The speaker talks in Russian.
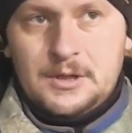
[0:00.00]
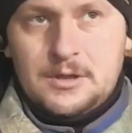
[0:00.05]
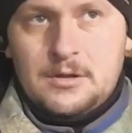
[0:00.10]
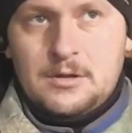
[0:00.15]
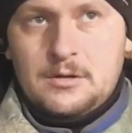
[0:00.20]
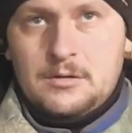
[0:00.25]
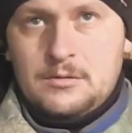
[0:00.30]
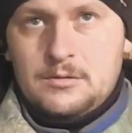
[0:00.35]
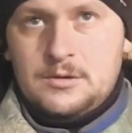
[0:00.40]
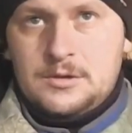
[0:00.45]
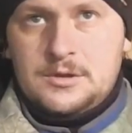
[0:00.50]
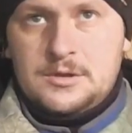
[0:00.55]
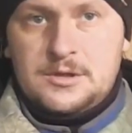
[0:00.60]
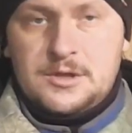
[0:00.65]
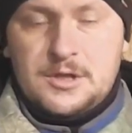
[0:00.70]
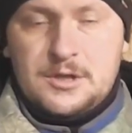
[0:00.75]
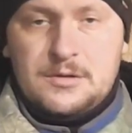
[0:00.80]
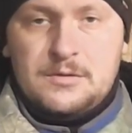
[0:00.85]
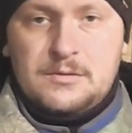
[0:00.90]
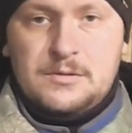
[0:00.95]
я-то вот
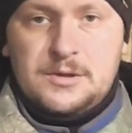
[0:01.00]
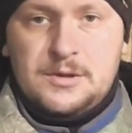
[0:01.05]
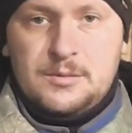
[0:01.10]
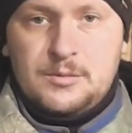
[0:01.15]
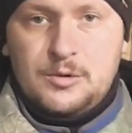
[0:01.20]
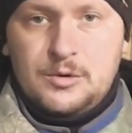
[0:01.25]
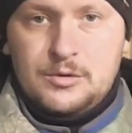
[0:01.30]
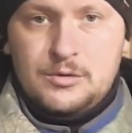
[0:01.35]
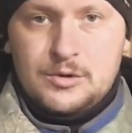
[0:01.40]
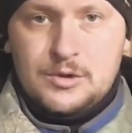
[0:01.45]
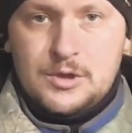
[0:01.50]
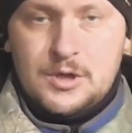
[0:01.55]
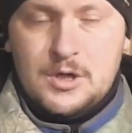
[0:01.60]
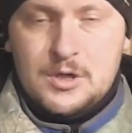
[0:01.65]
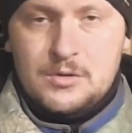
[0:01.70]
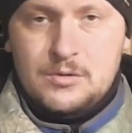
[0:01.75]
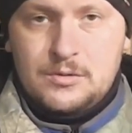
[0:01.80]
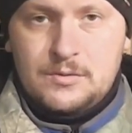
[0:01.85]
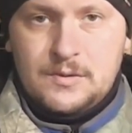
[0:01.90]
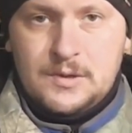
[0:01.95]
сейчас вот зимой тоже
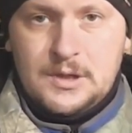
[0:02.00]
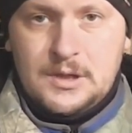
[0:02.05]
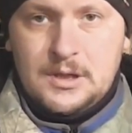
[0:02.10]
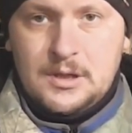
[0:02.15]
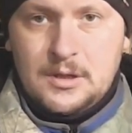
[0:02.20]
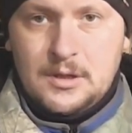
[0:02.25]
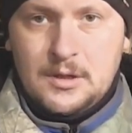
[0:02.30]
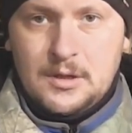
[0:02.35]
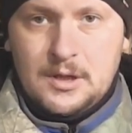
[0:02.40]
хожу два,